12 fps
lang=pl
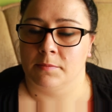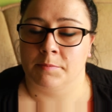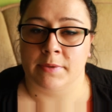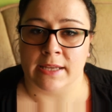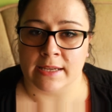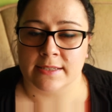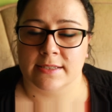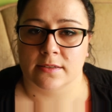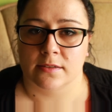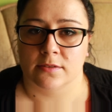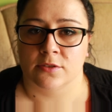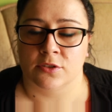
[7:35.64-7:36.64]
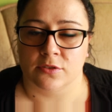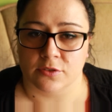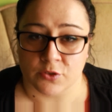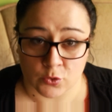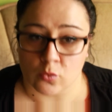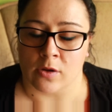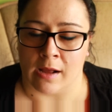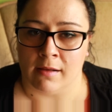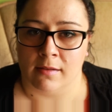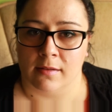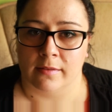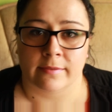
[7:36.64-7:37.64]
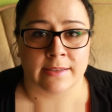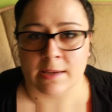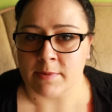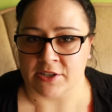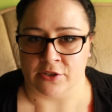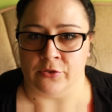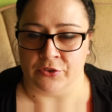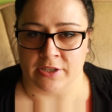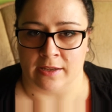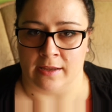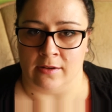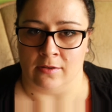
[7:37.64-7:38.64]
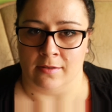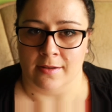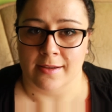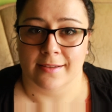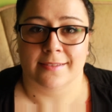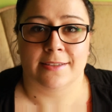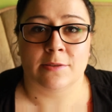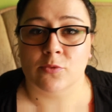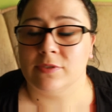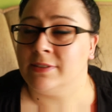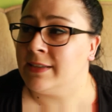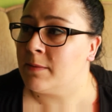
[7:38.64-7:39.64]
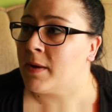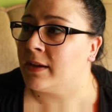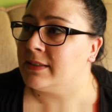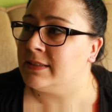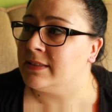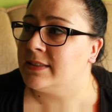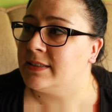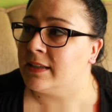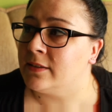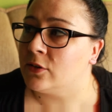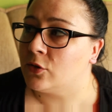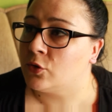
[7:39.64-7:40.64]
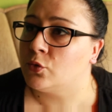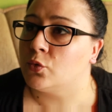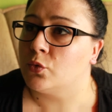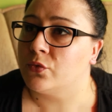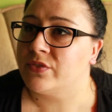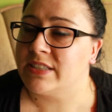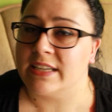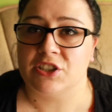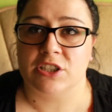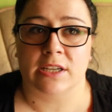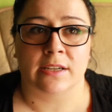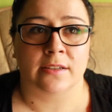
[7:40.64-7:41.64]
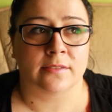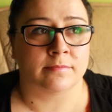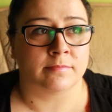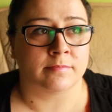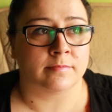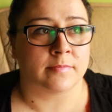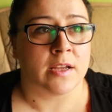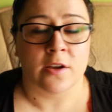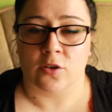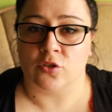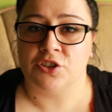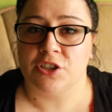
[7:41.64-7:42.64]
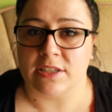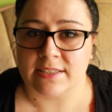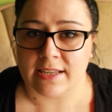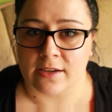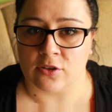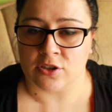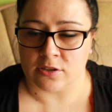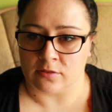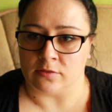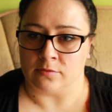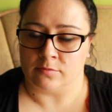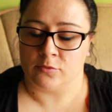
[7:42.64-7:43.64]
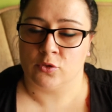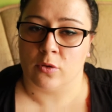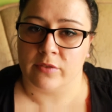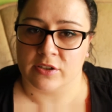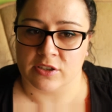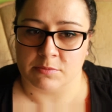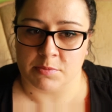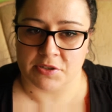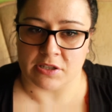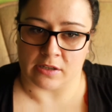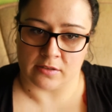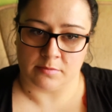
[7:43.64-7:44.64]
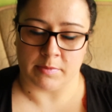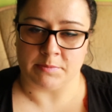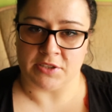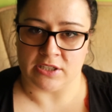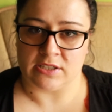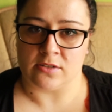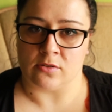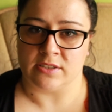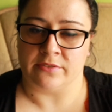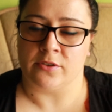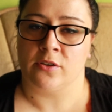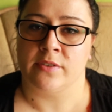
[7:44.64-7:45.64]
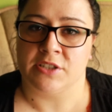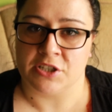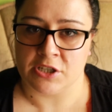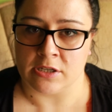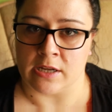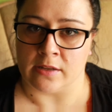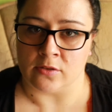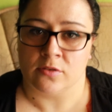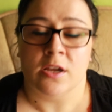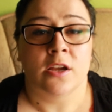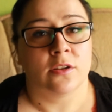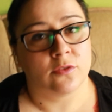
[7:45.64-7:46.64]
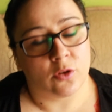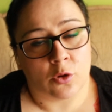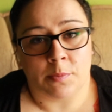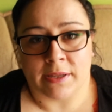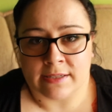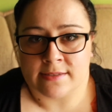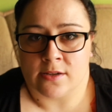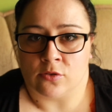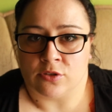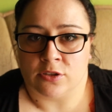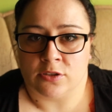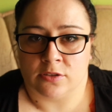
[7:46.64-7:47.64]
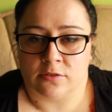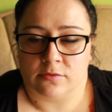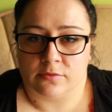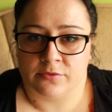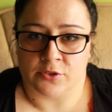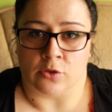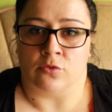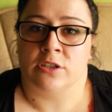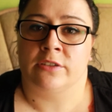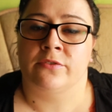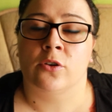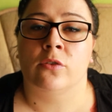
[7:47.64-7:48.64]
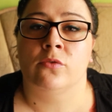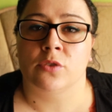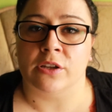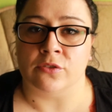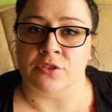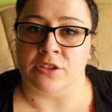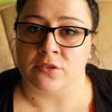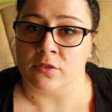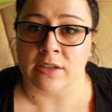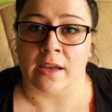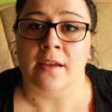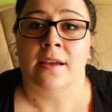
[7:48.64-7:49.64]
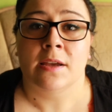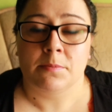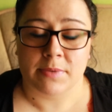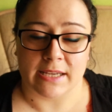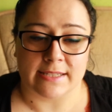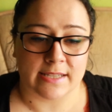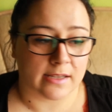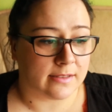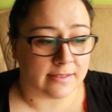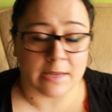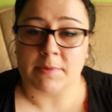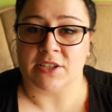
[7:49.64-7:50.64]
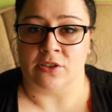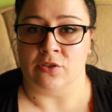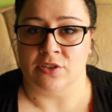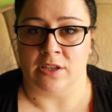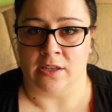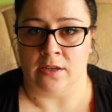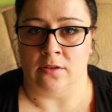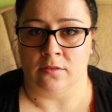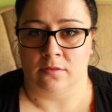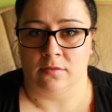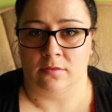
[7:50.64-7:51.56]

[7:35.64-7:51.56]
Pies, suka, nie ma czegoś takiego. Nie, nie ma instynktu w sensie mm, rodzicielskiego, że o, człowiek sobie pomyśli tak, mam dziecko, chcę wychować jeszcze jedno, to kobieta zachodzi w ciąży i wychowuje to dziecko. Nie, piesek nie ma czegoś takiego.